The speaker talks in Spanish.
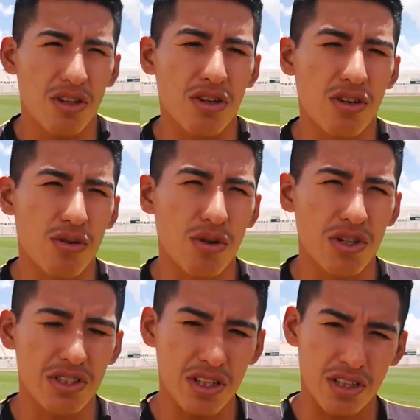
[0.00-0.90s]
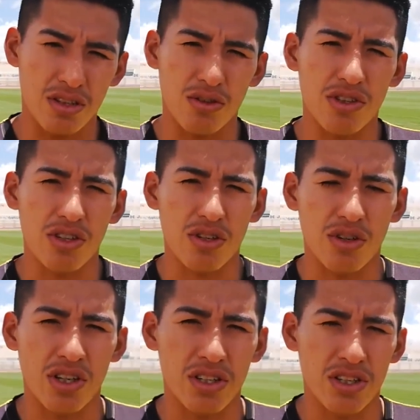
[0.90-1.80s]
creo que los jugadores están dando
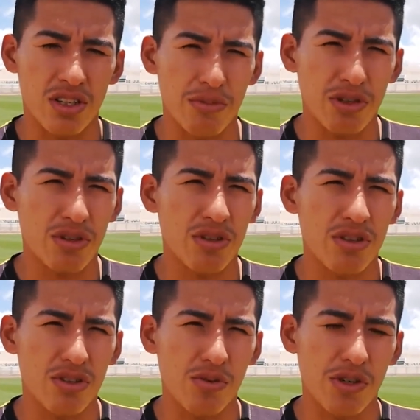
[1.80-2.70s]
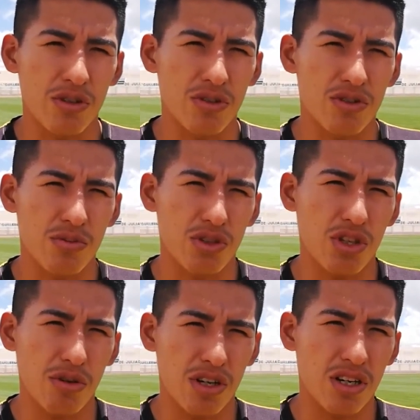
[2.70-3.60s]
íntegro en cada entrenamiento y eso es bueno, no se
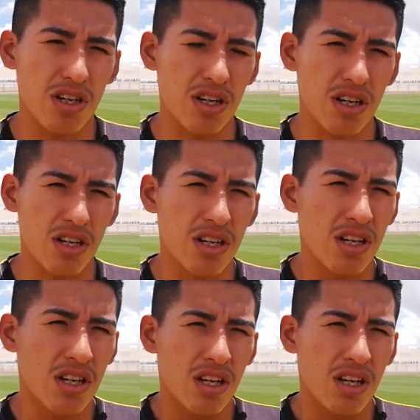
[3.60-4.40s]
motiva acá a